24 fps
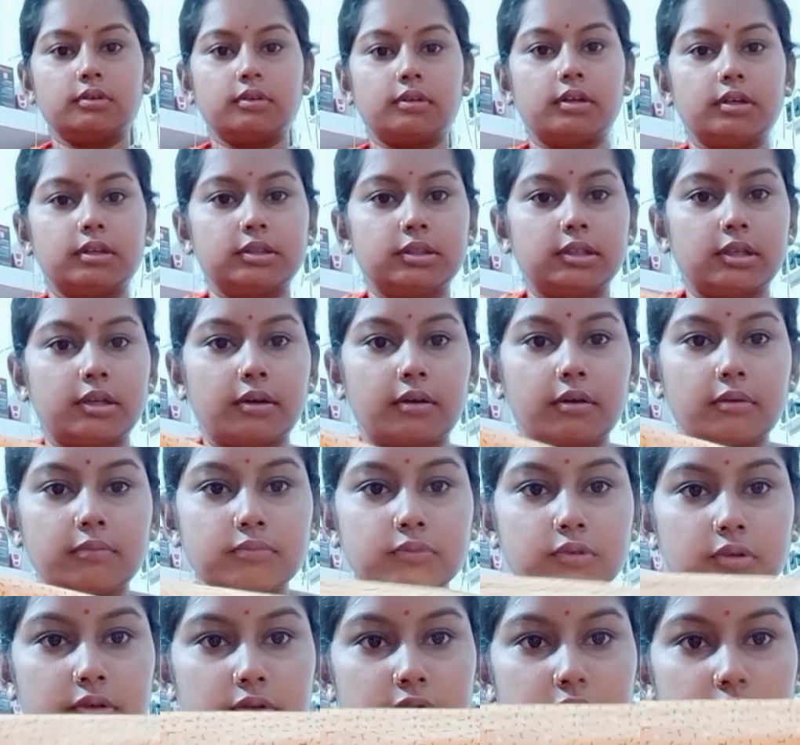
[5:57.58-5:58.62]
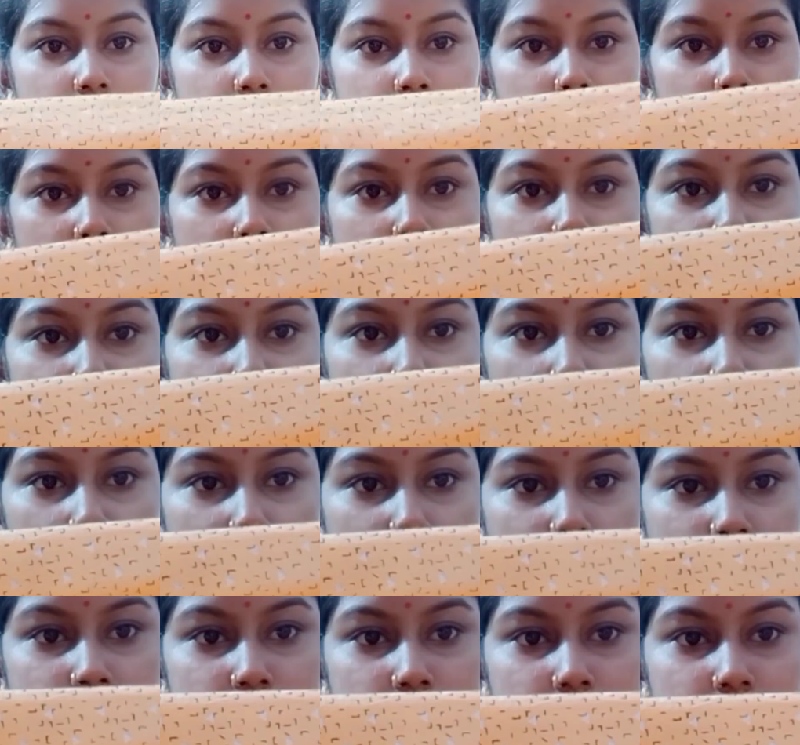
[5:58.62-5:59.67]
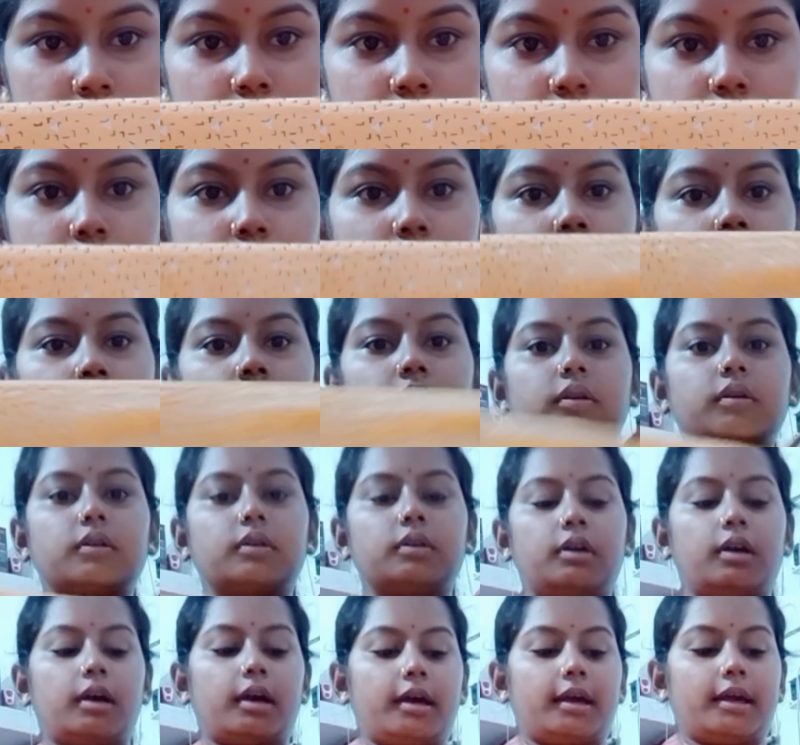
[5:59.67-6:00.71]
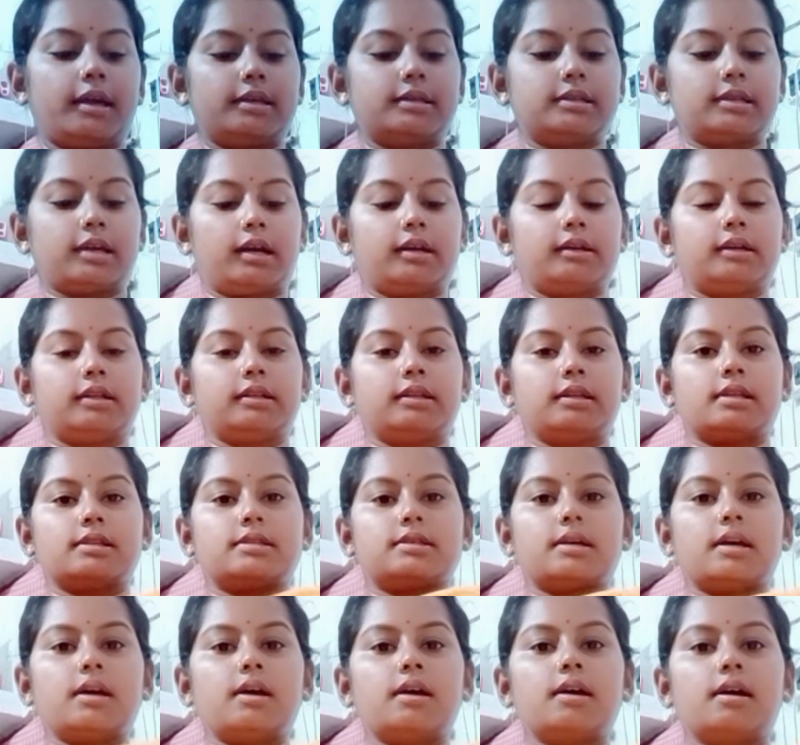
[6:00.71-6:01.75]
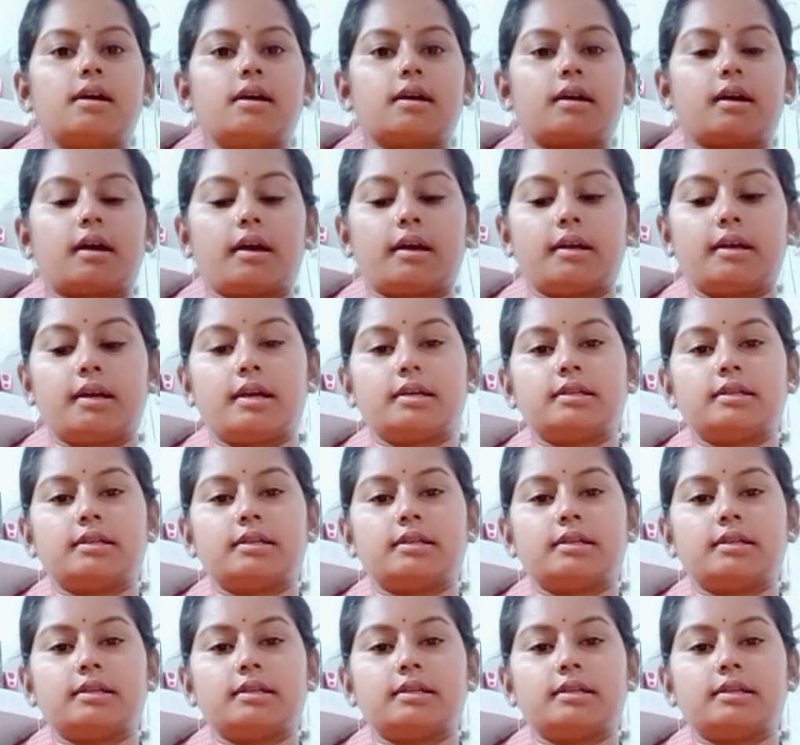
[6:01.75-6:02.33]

এই যেরকম ছোটো ছোটো প্রিন্ট করা হ্যাঁ এই শার্টটা দিয়েছে এই